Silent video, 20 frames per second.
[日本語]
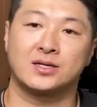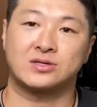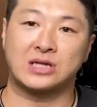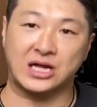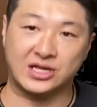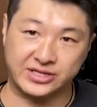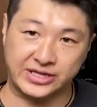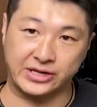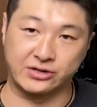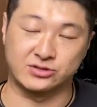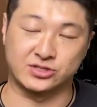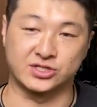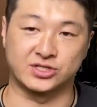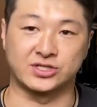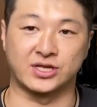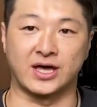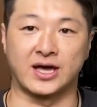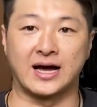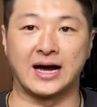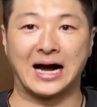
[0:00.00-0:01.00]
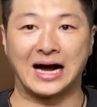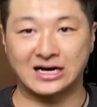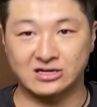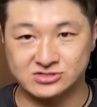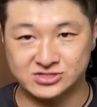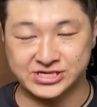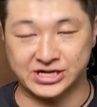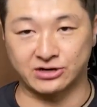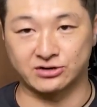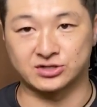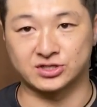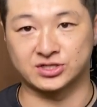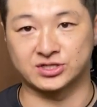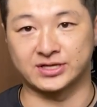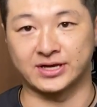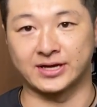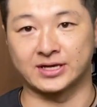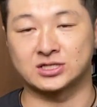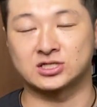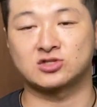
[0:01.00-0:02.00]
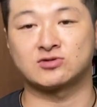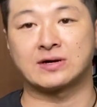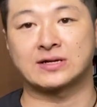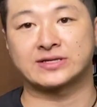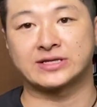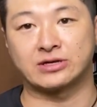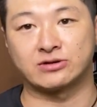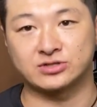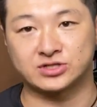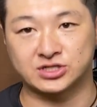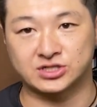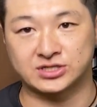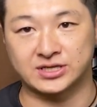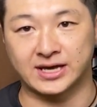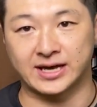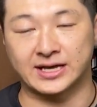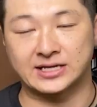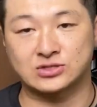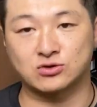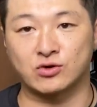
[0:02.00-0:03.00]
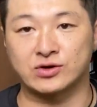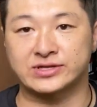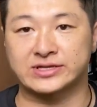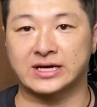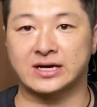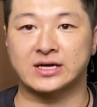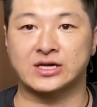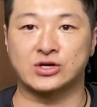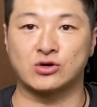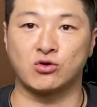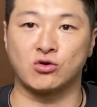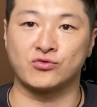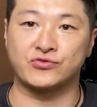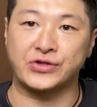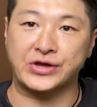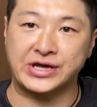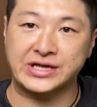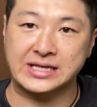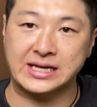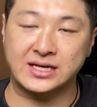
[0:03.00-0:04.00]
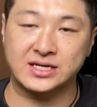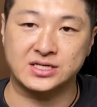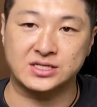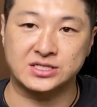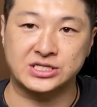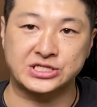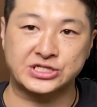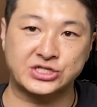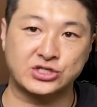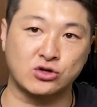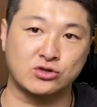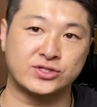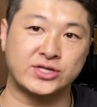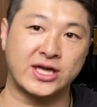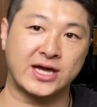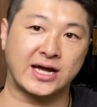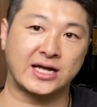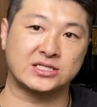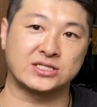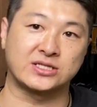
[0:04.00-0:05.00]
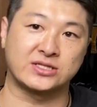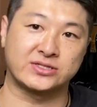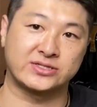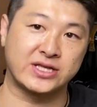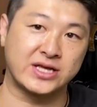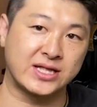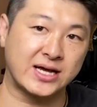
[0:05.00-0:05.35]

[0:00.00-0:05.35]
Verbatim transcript: 立ってる姿勢歩いてる姿勢座ってる姿勢そういった基本的な日常生活の